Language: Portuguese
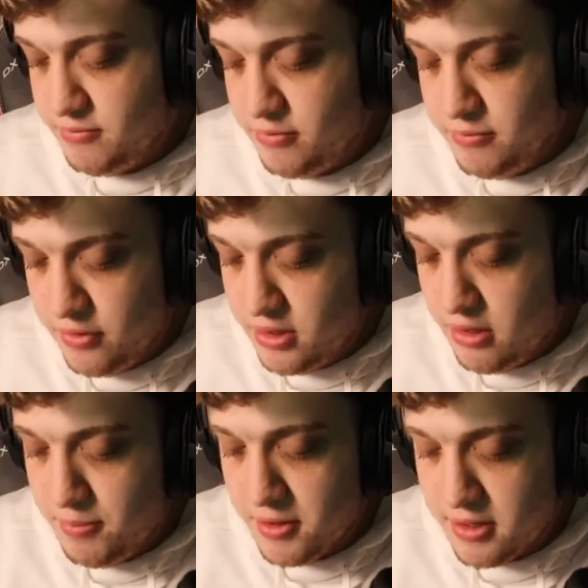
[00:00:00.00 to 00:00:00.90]
Foi, foi da
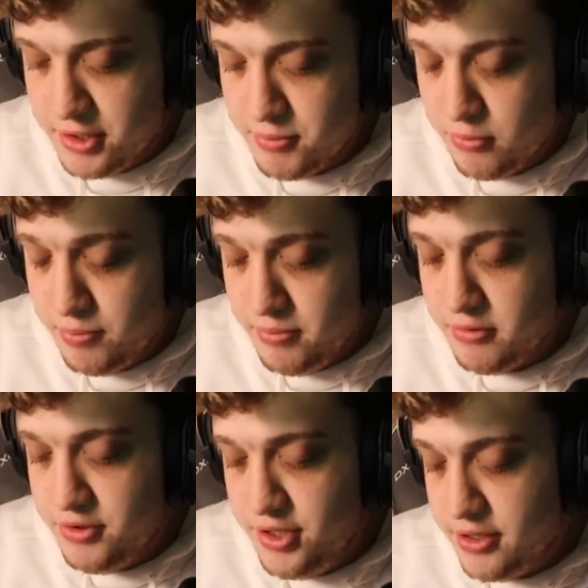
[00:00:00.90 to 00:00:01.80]
hora pra cara. Tipo, no
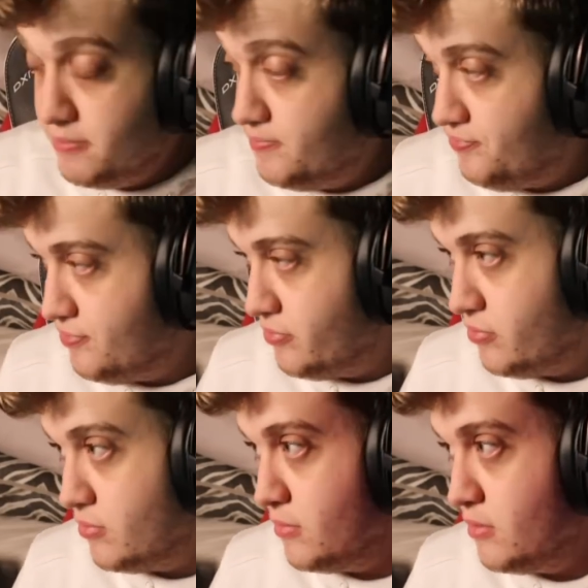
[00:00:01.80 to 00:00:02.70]
primeiro dia. Plutão
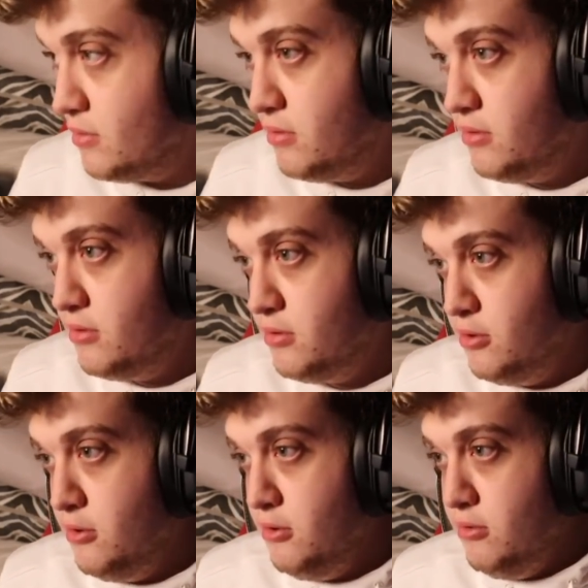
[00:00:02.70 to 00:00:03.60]
TMJT.
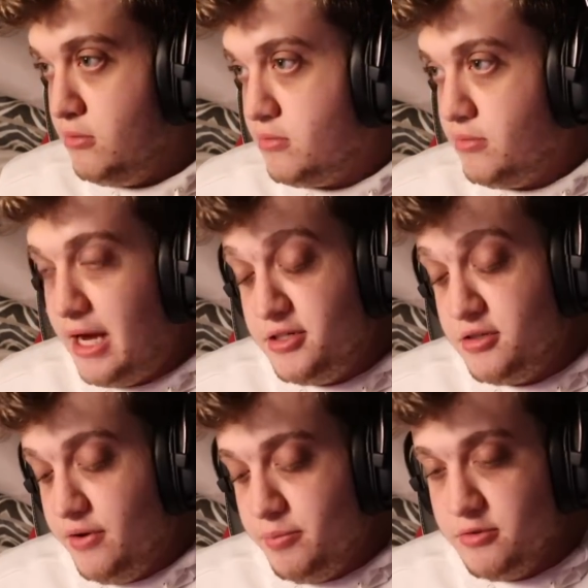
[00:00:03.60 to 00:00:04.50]

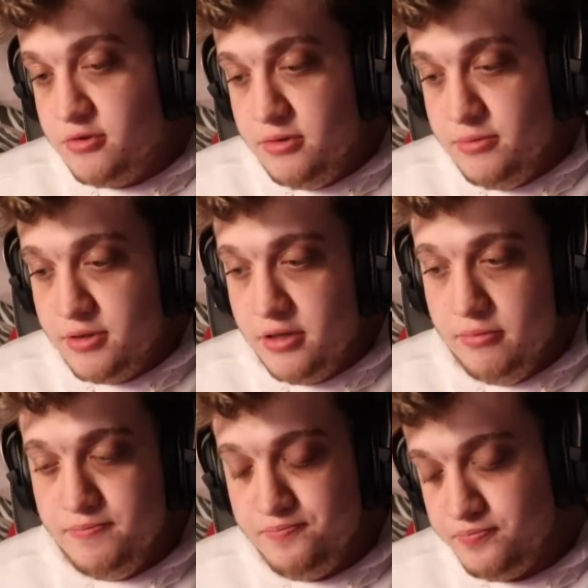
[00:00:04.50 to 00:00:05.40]
Natson, valeu dois meses, querido.
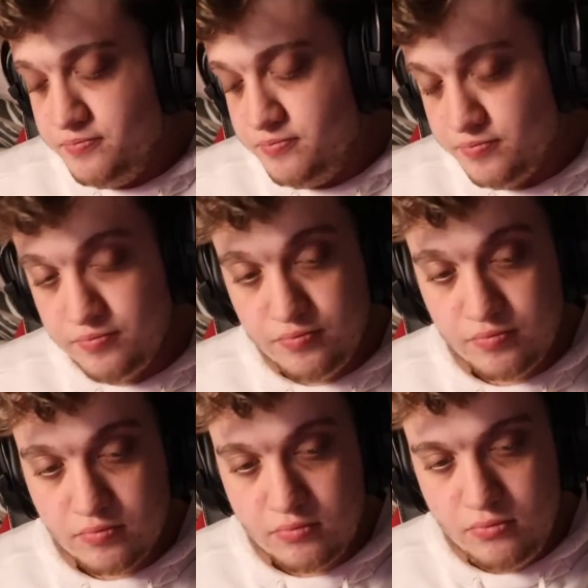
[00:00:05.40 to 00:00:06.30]

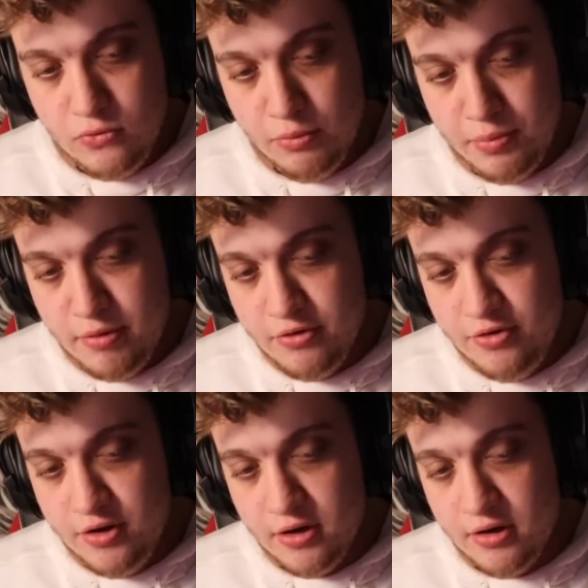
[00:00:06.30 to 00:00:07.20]
No primeiro
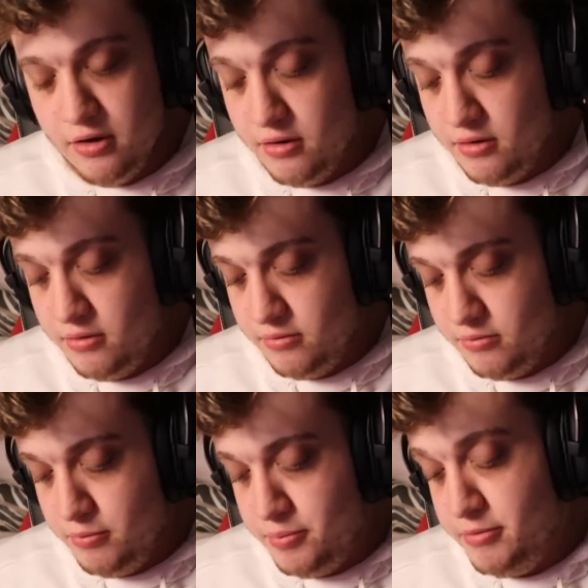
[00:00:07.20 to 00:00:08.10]
dia,
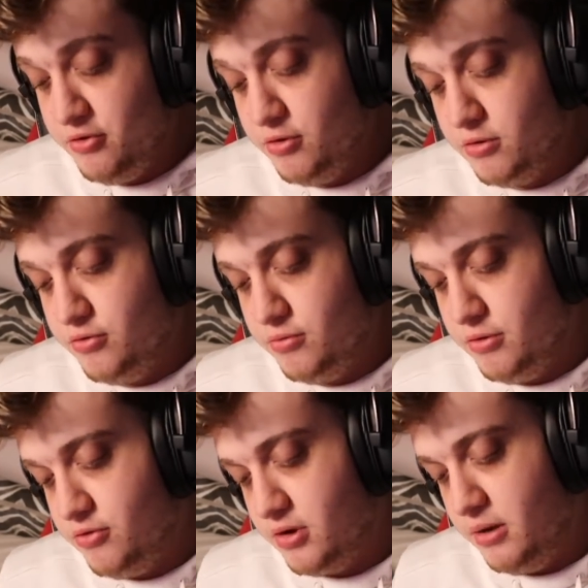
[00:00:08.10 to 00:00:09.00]
no primeiro jogo
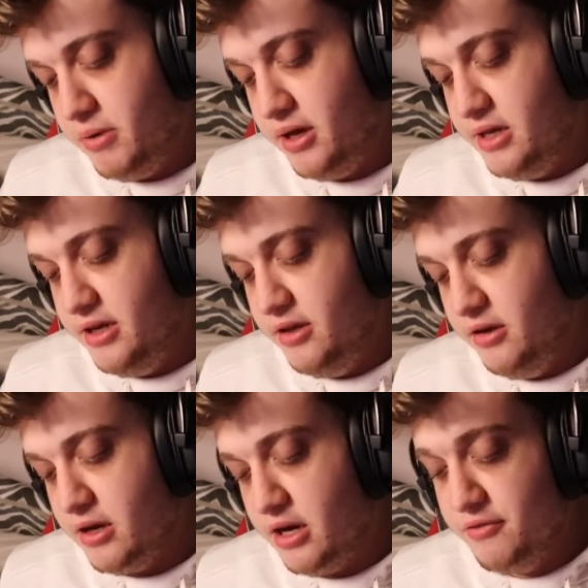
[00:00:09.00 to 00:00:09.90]
eu joguei bem ali
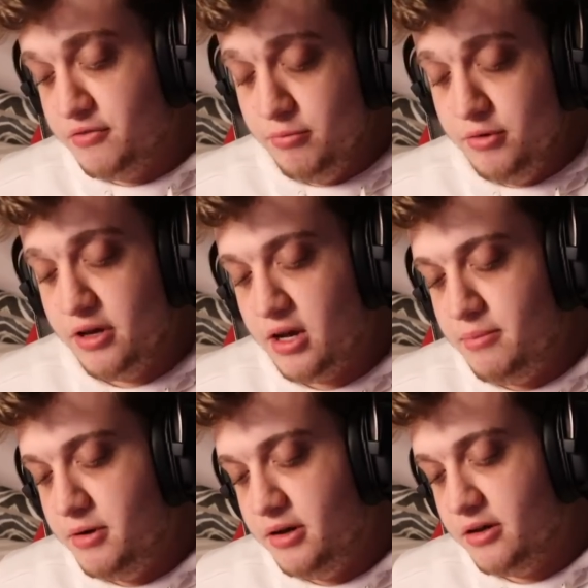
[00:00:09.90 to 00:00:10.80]
e a galera ficou muito
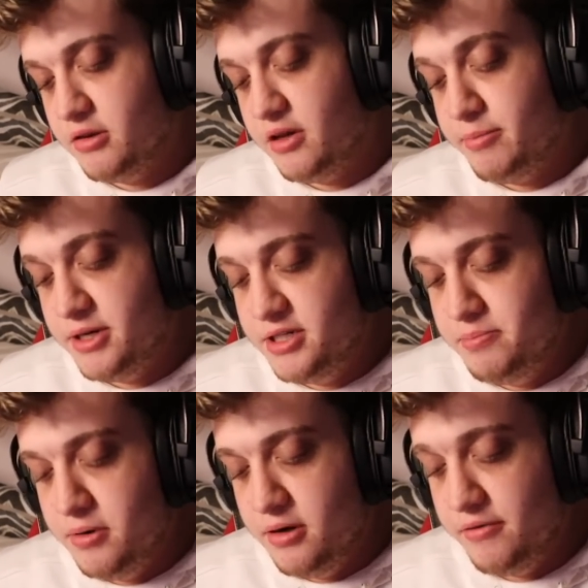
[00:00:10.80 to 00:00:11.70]
reclamando, né? Que eu tava
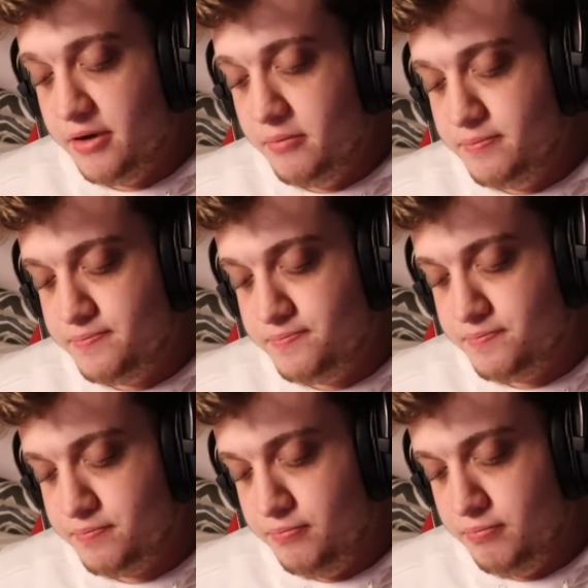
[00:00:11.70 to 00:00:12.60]
participando, velho.
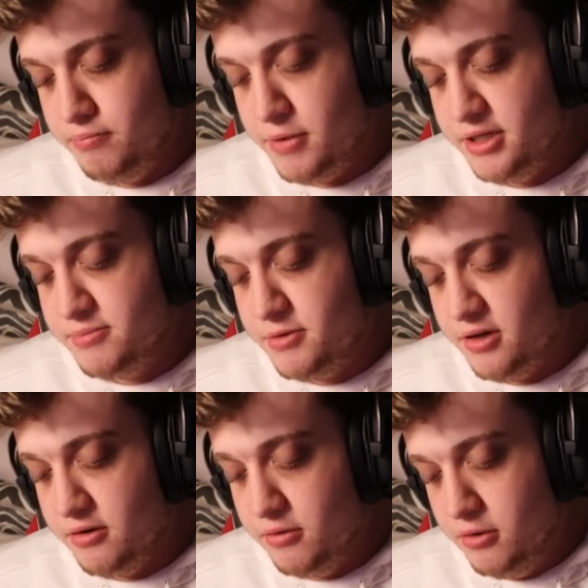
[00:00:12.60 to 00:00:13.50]
Mas,
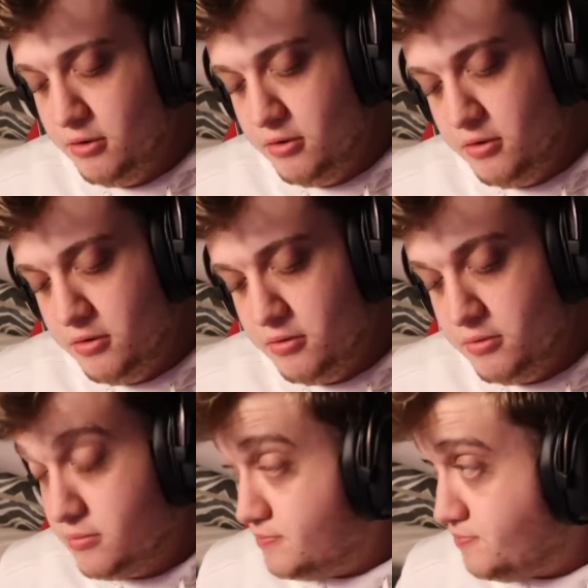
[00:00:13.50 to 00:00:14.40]
mano. Salve,
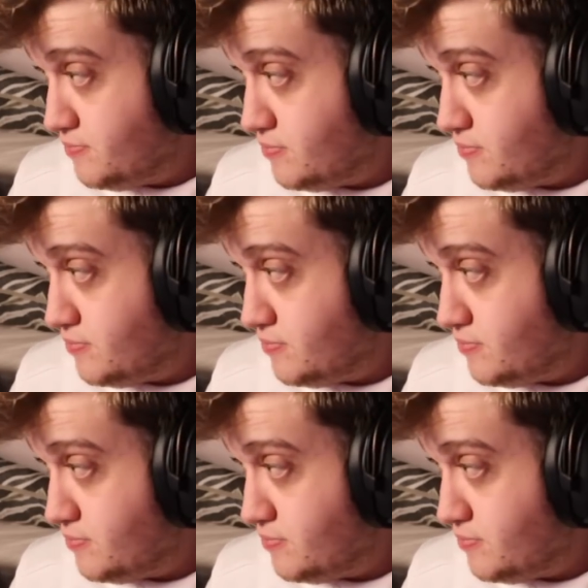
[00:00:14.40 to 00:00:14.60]
Boltalha.